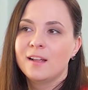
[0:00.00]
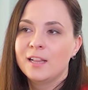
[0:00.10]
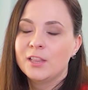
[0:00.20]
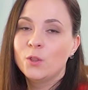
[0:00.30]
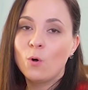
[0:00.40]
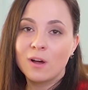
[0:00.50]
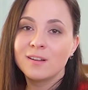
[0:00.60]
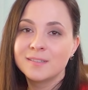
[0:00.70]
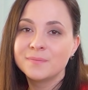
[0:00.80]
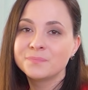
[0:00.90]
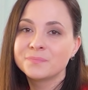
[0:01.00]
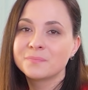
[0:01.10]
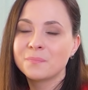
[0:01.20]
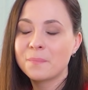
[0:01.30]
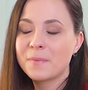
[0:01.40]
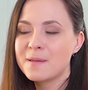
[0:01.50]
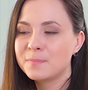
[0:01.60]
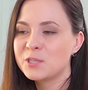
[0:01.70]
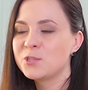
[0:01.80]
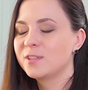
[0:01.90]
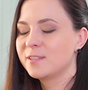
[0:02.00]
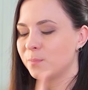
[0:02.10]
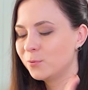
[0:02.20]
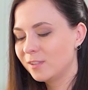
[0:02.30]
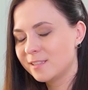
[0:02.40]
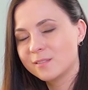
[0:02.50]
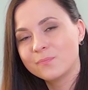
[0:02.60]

Но моя обещанная запутанность